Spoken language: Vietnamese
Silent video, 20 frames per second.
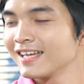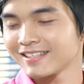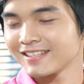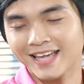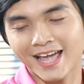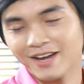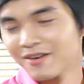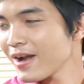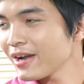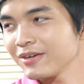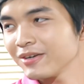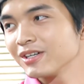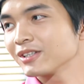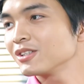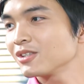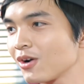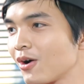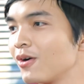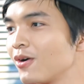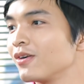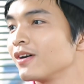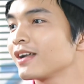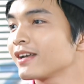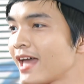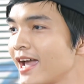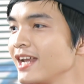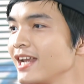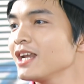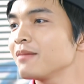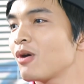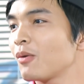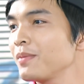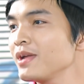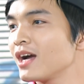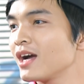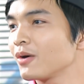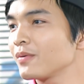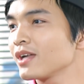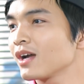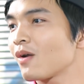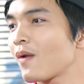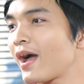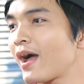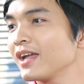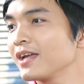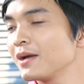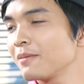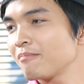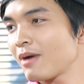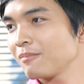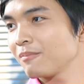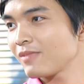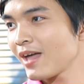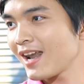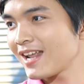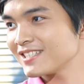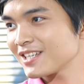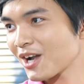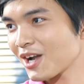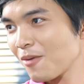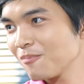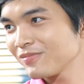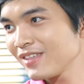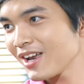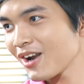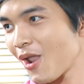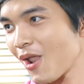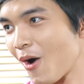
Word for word: Chả có ai hiểu được thưa cô. Đó là một bí ẩn của nhân loại mà em thề sẽ không tiết